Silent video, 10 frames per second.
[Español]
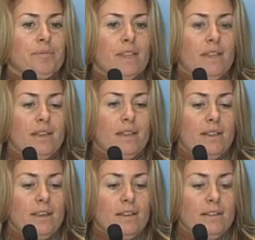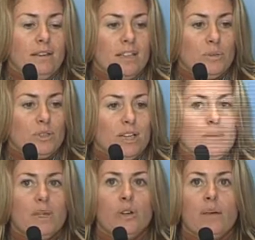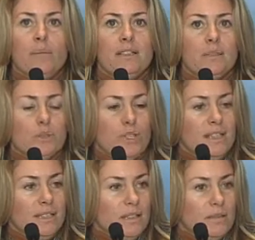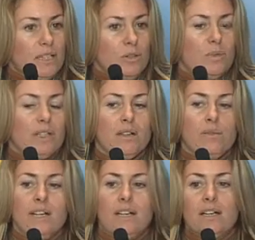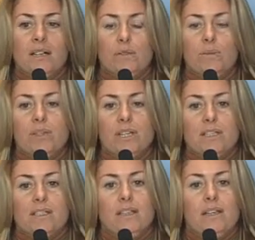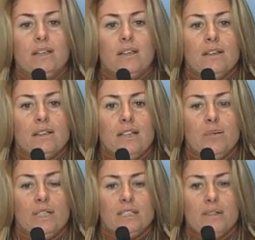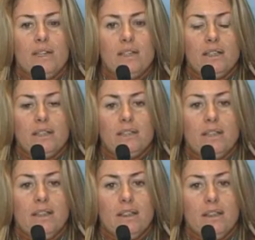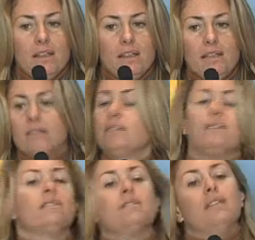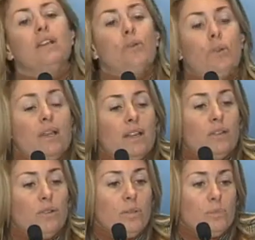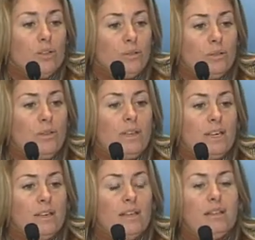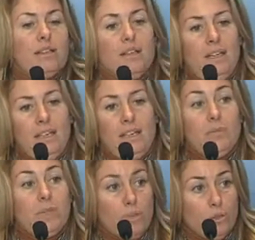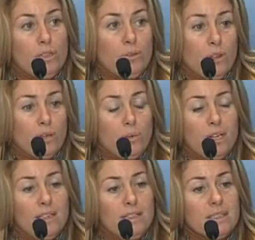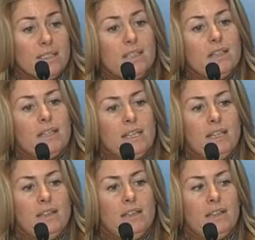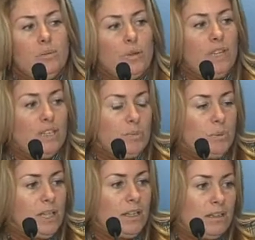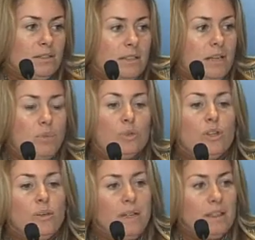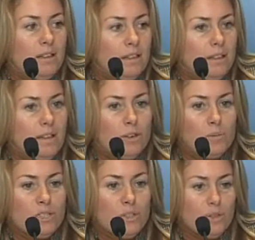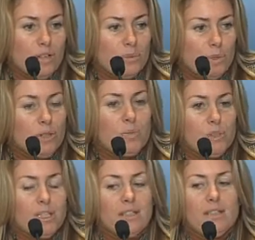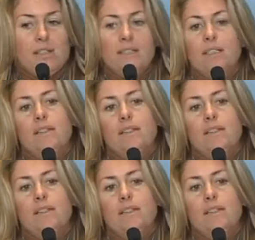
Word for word: de que intentemos tener el mejor ambiente posible de trabajo, porque al fin y al cabo, pues tenemos que trabajar en interés de, los ciudadanos, de poder conocer qué, pasó con estos descuadres. Y como os digo, pues el punto de partida de la comisión es bueno porque